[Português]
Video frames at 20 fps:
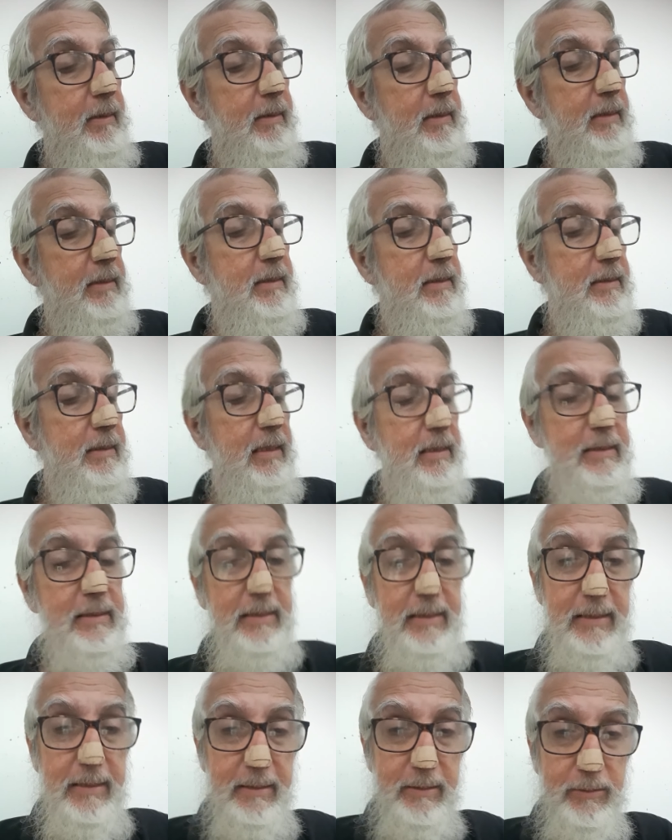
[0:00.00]
e diz
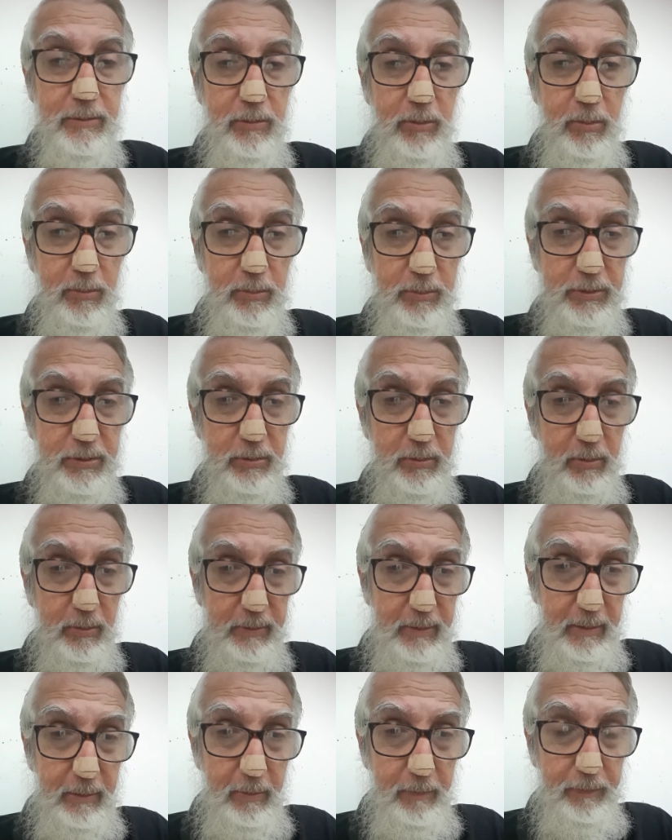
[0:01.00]
assim, sou alguns,
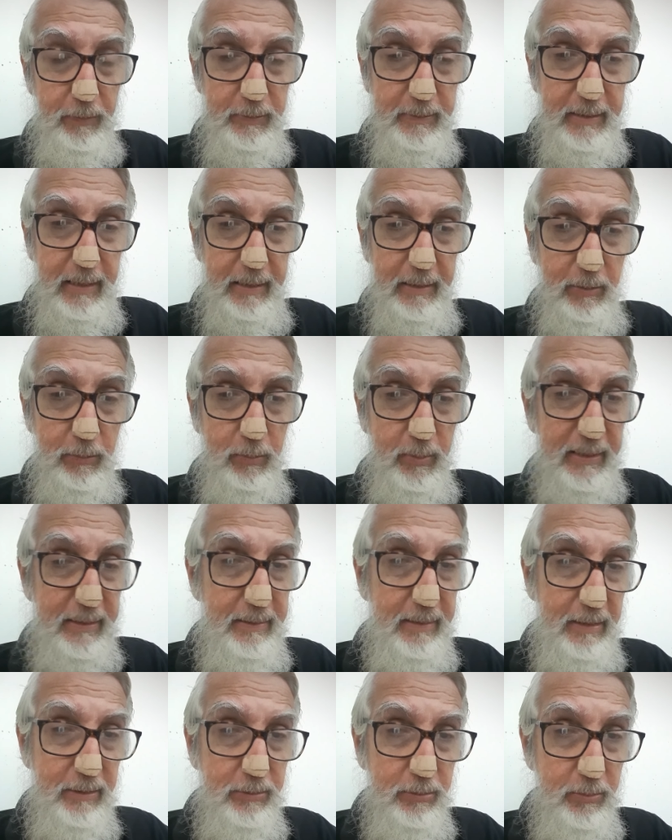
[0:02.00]
eu vou dar
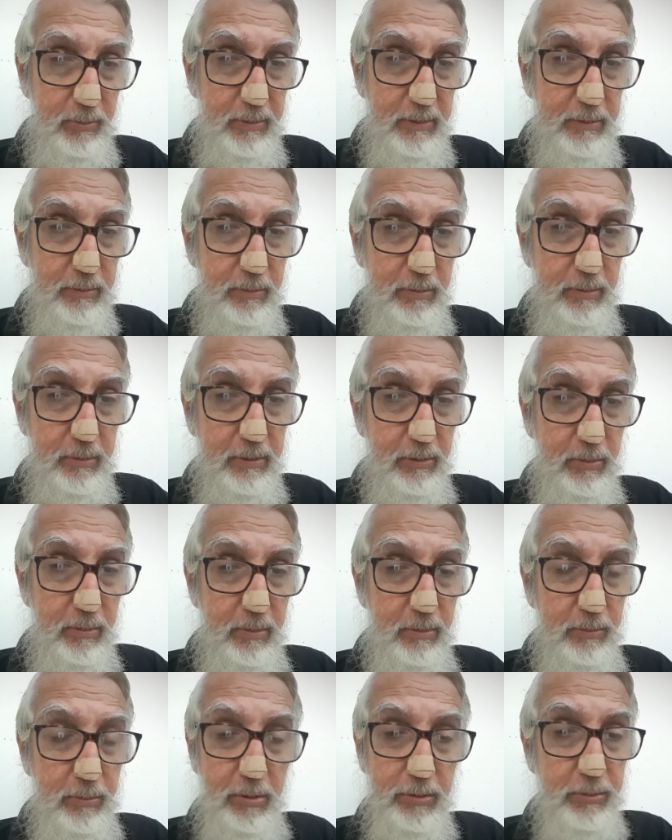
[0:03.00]
algumas noções, do seu,
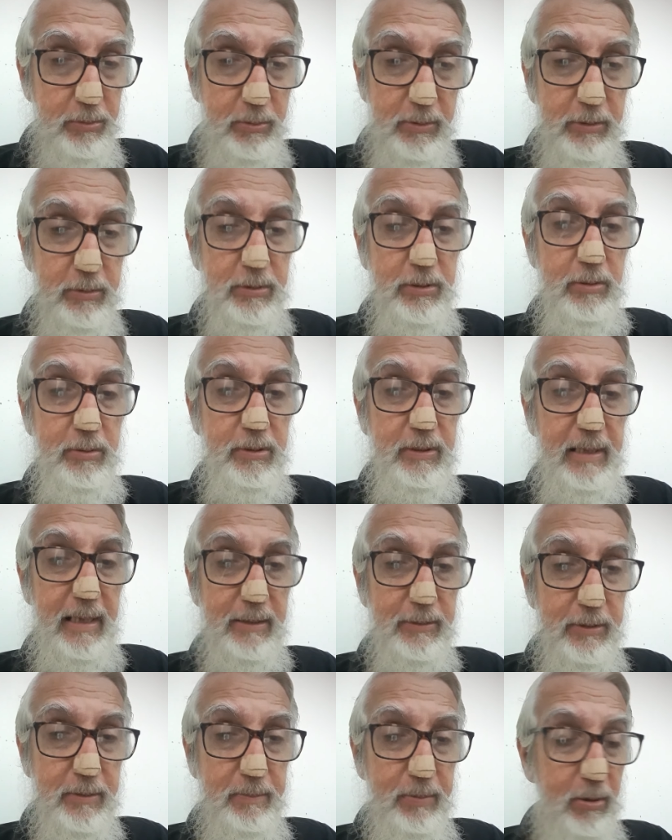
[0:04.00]
noções dos seus
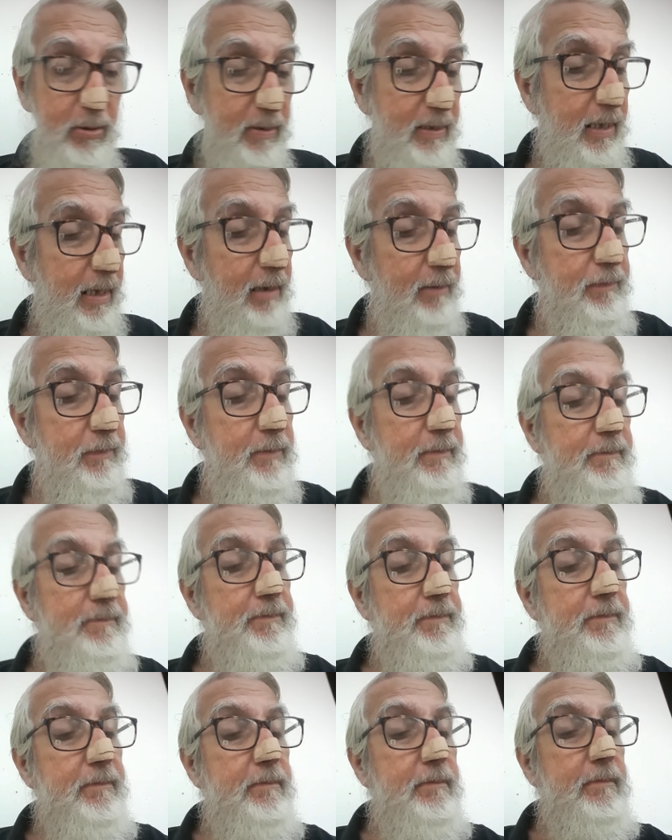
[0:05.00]
dados biográficos.
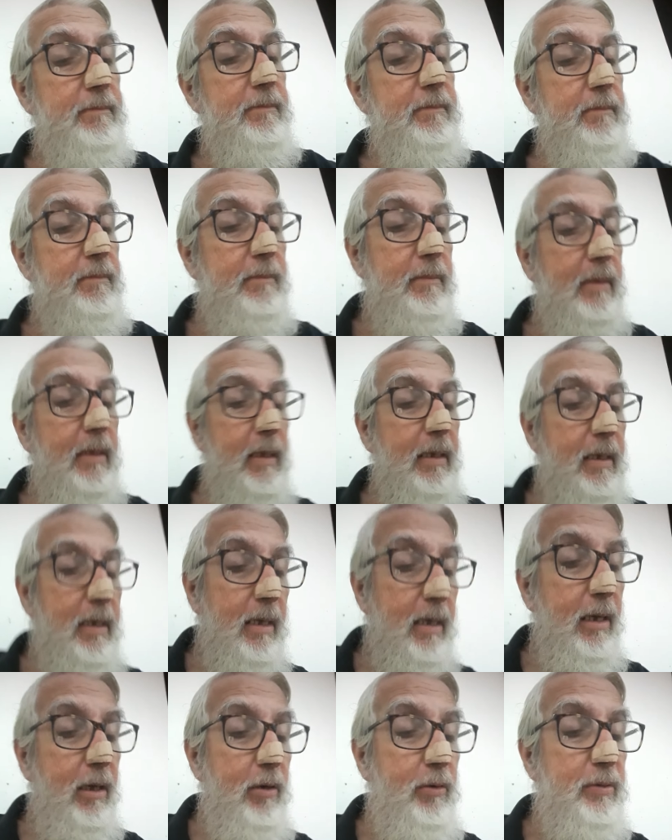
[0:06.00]

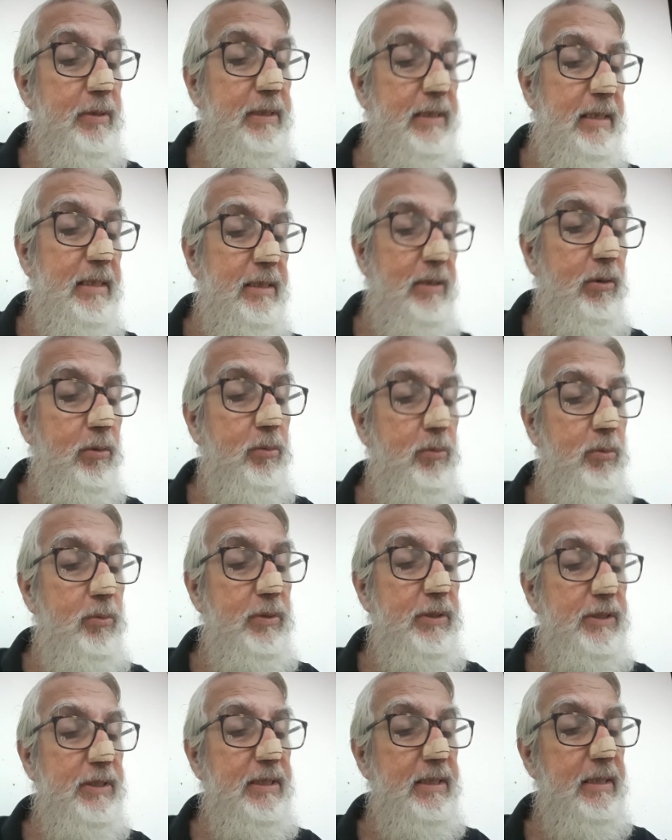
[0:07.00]
Eugênio
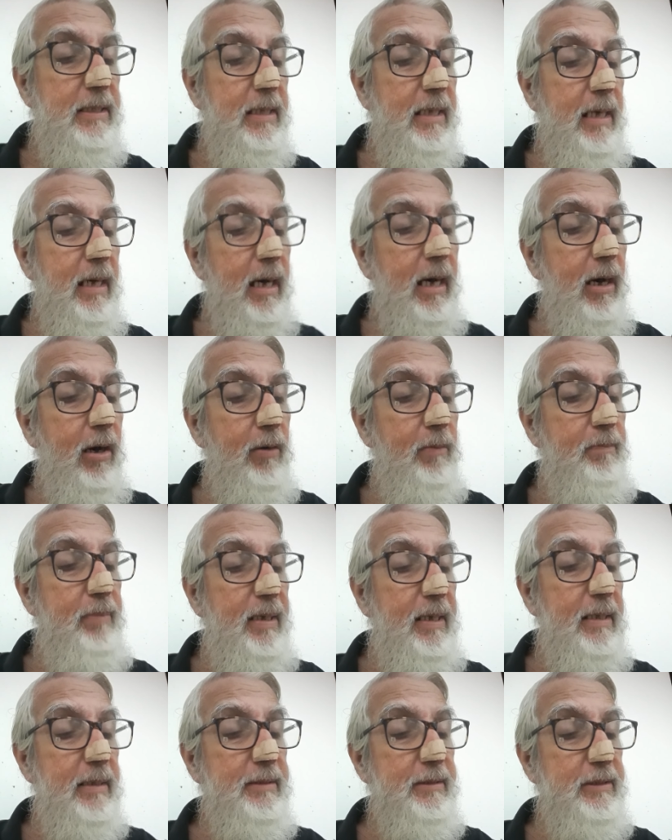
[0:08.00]
Auguste
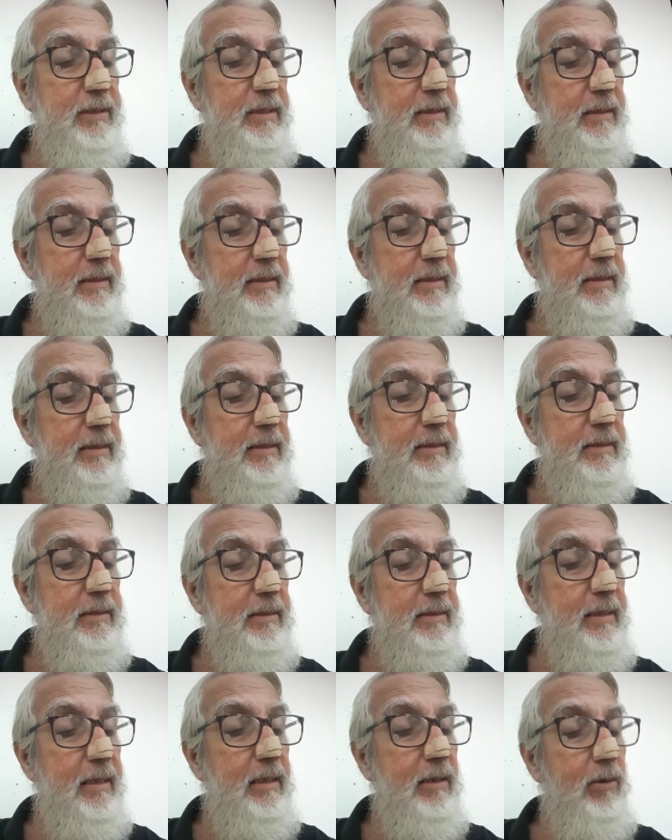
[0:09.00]
Albert
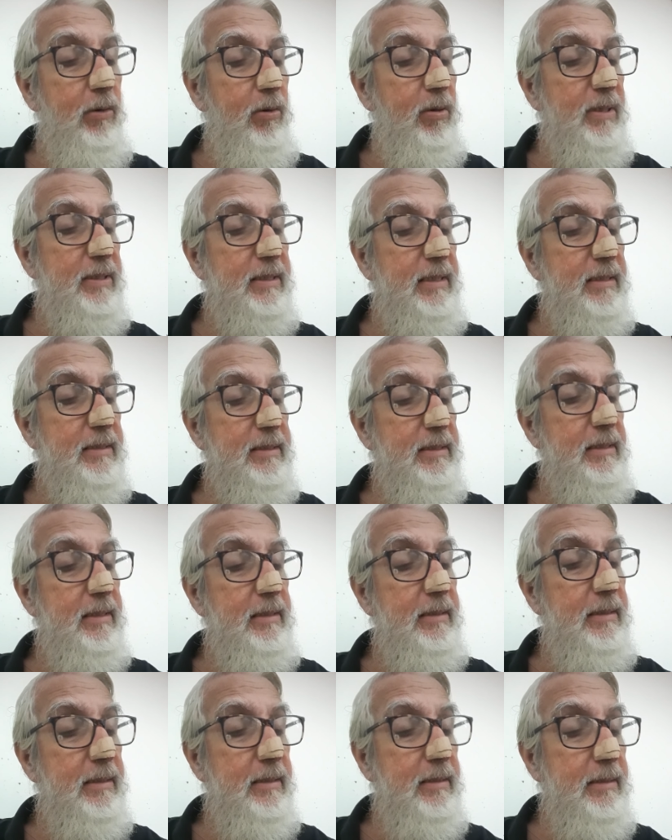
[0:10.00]
de Rochas
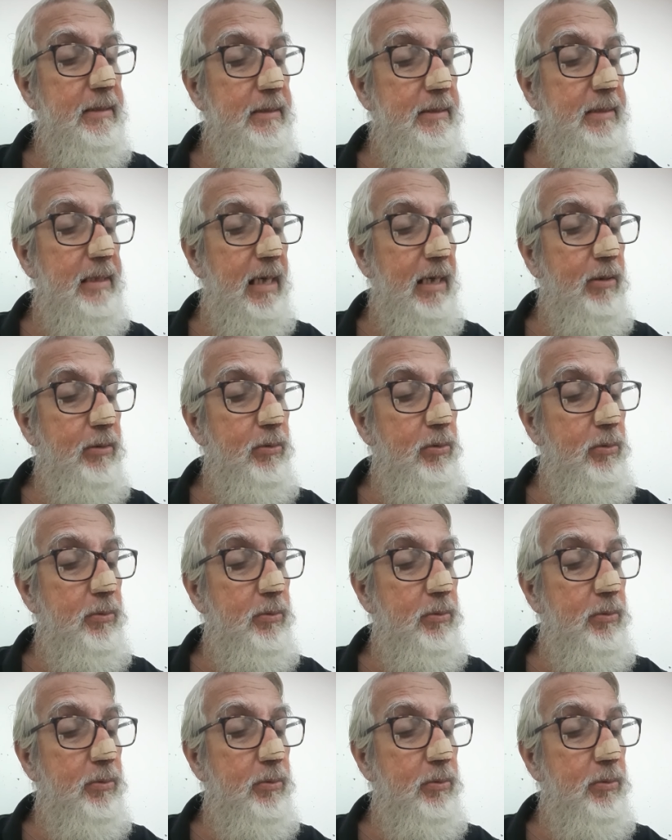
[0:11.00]
da